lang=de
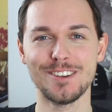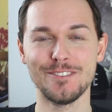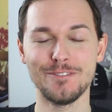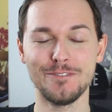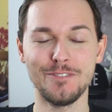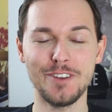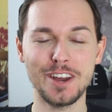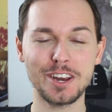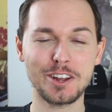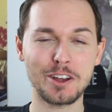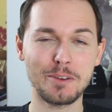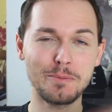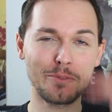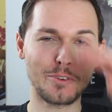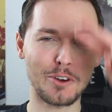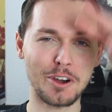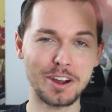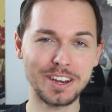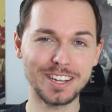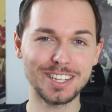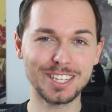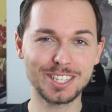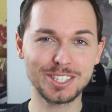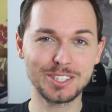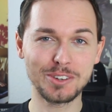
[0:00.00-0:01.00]
Willkommen
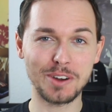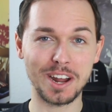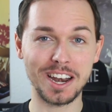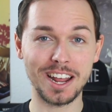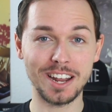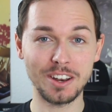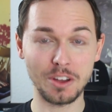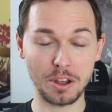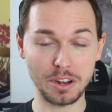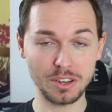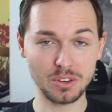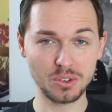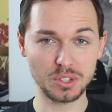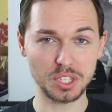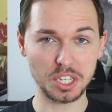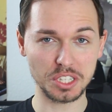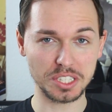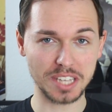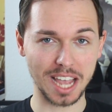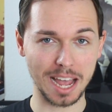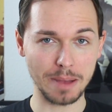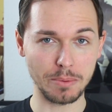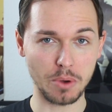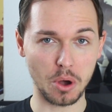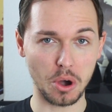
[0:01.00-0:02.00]
Freunde zu einer neuen
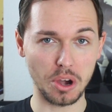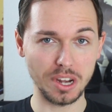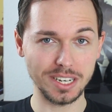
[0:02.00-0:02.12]
News-Ausgabe.